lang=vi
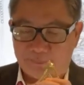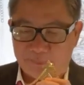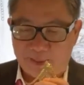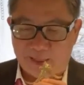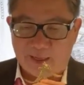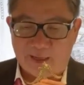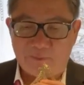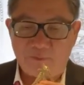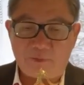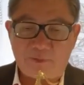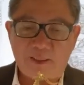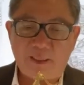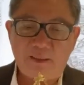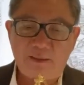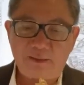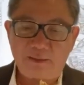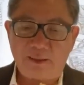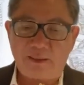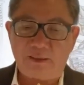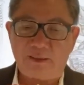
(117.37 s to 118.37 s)
đạo một cách
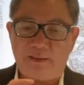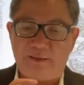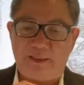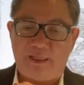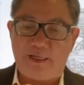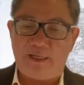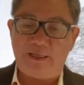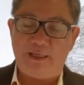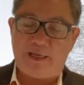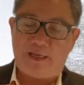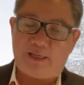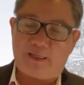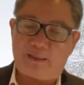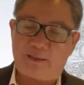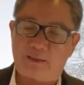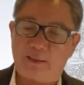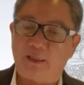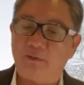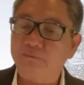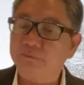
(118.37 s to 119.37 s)
rất là dễ
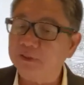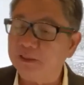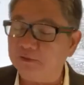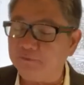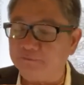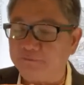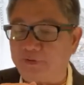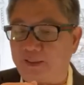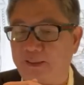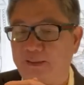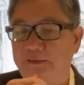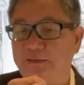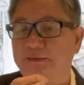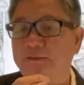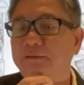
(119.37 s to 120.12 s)
dàng đọc kinh phật